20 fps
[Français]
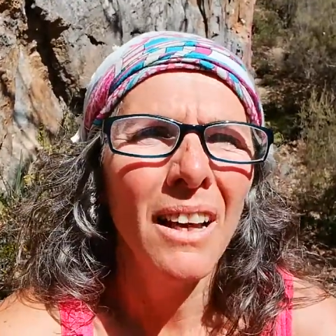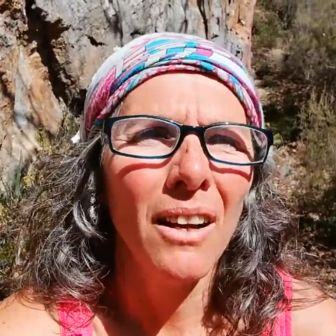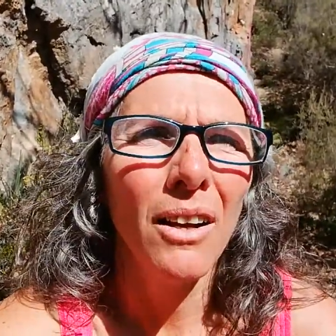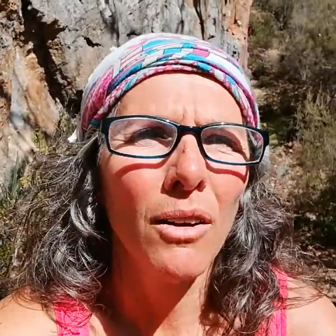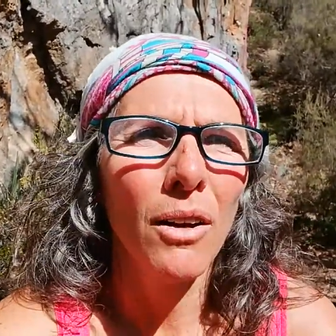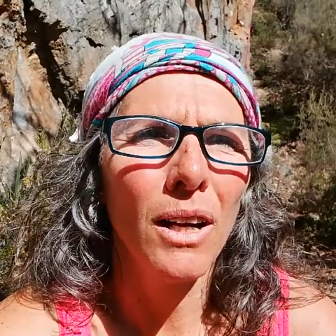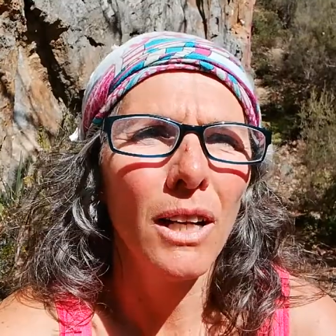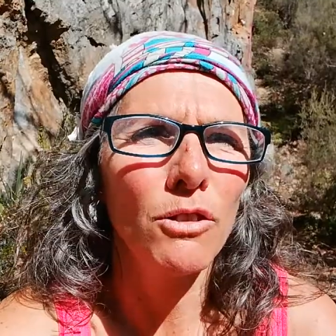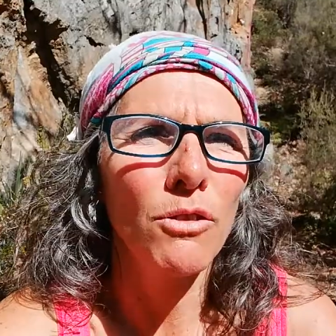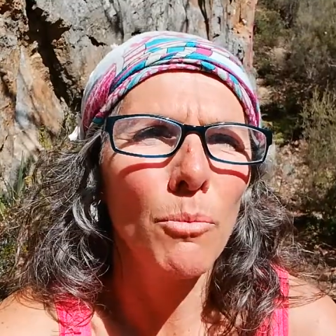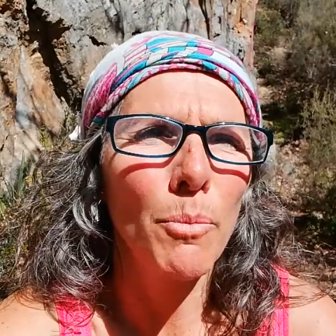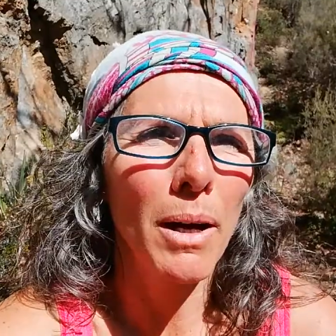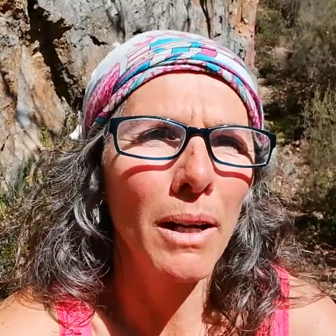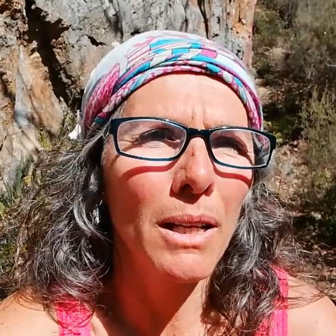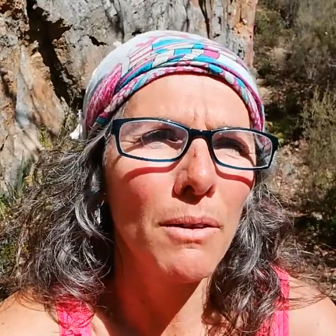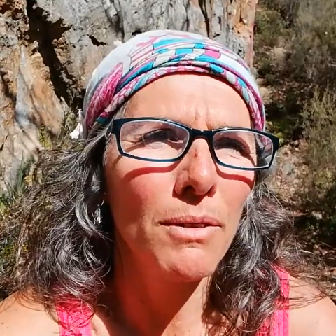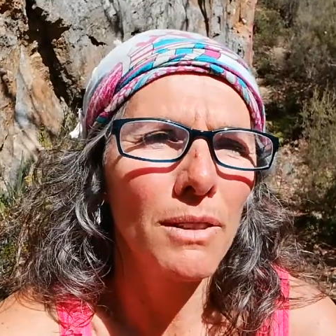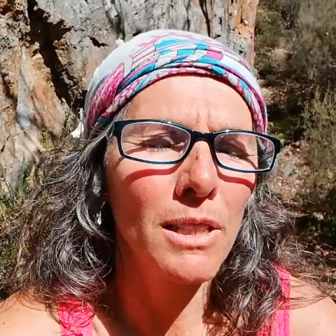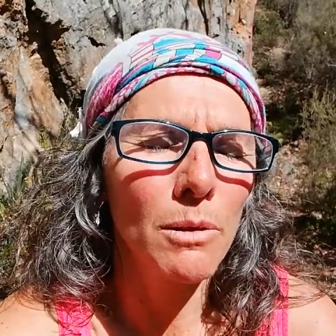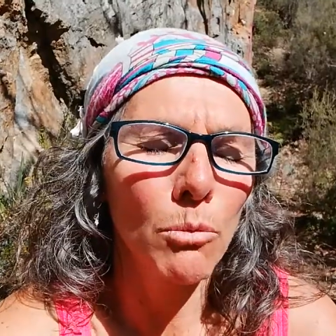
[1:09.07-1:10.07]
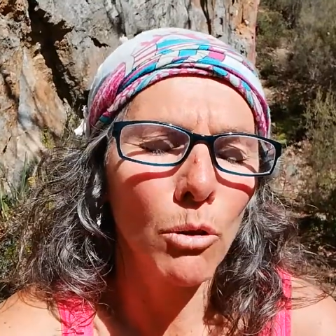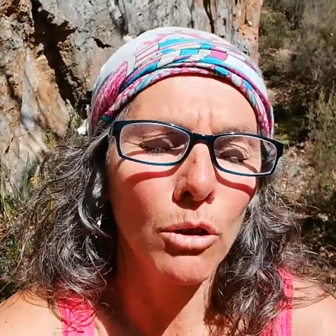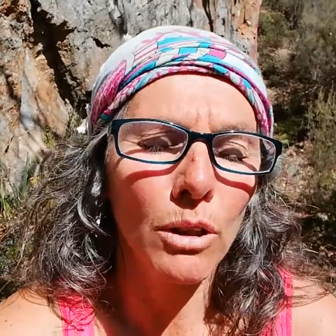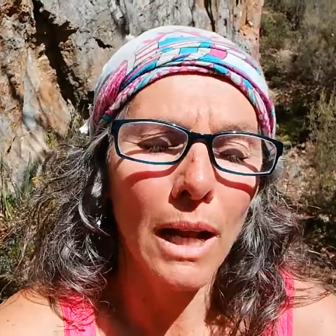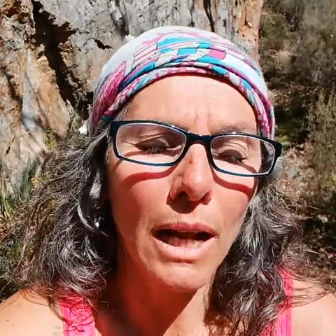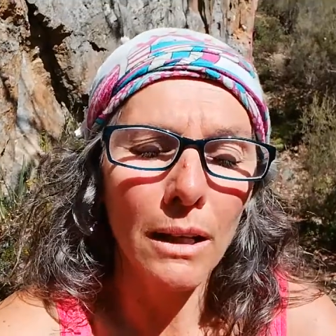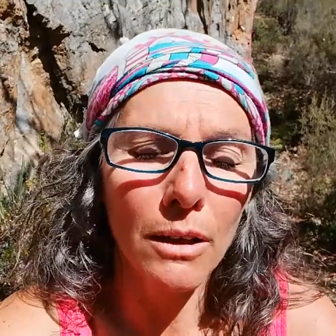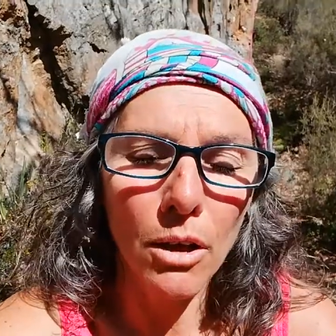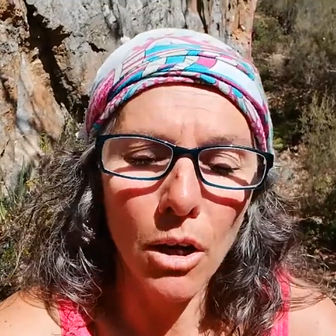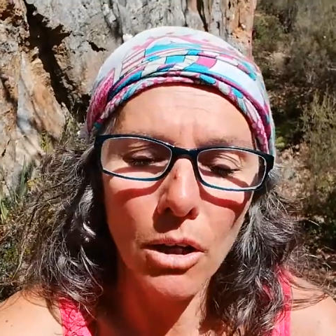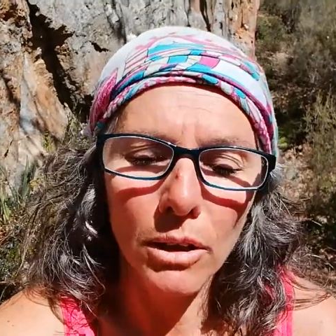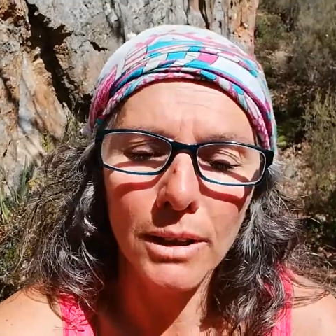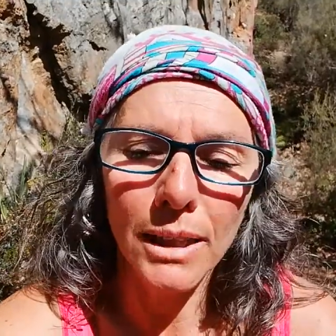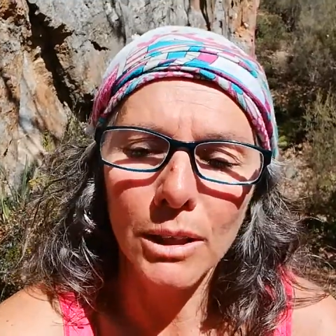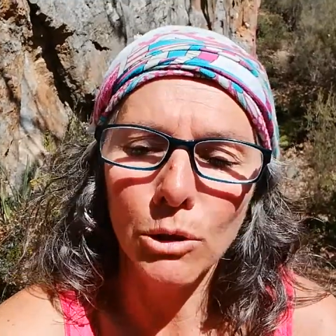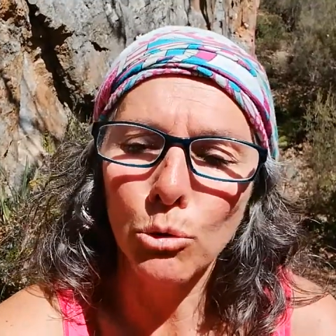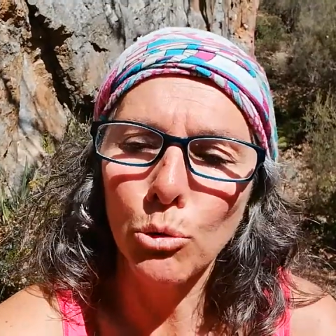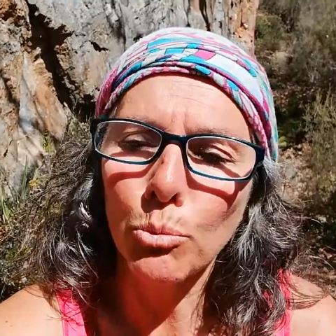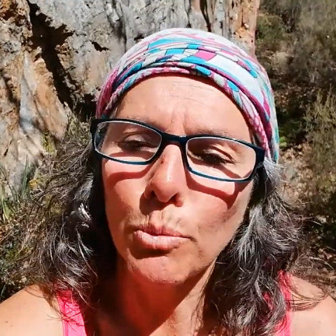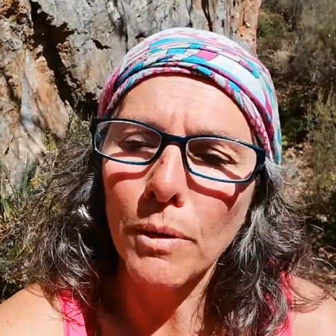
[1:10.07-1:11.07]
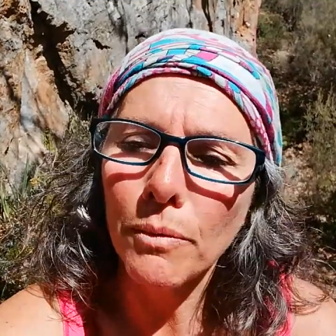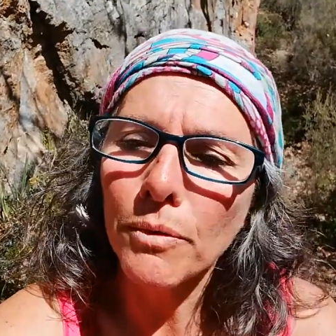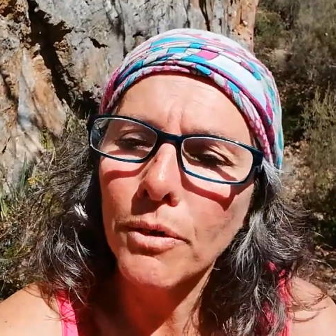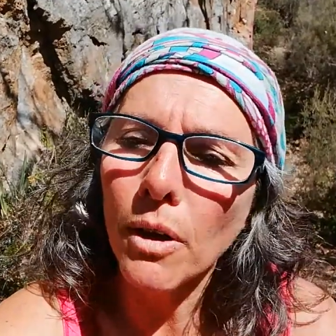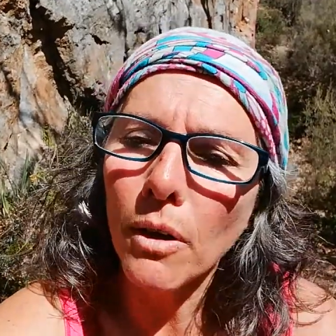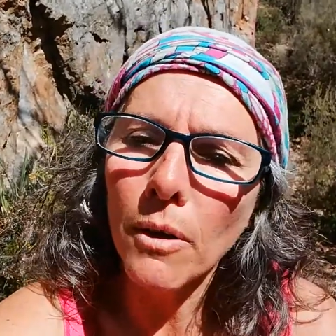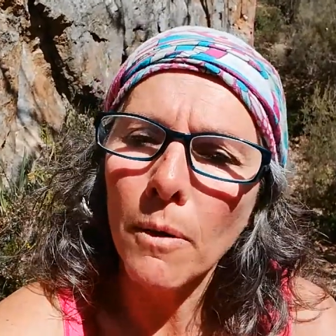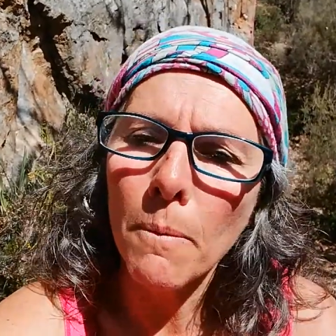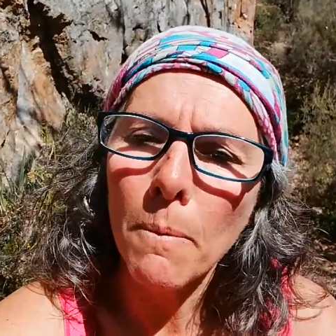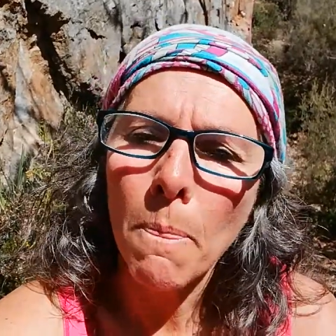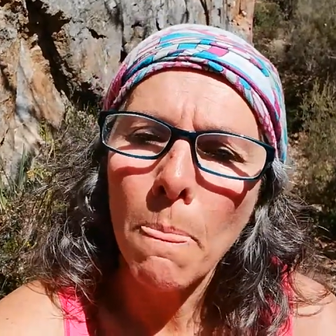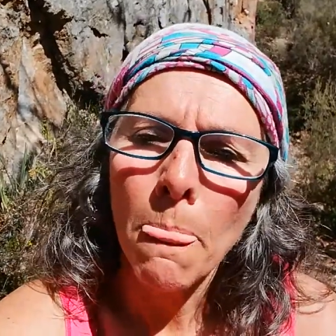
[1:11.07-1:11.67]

Alors là je vais parler effectivement de l'alcool, des stupéfiants,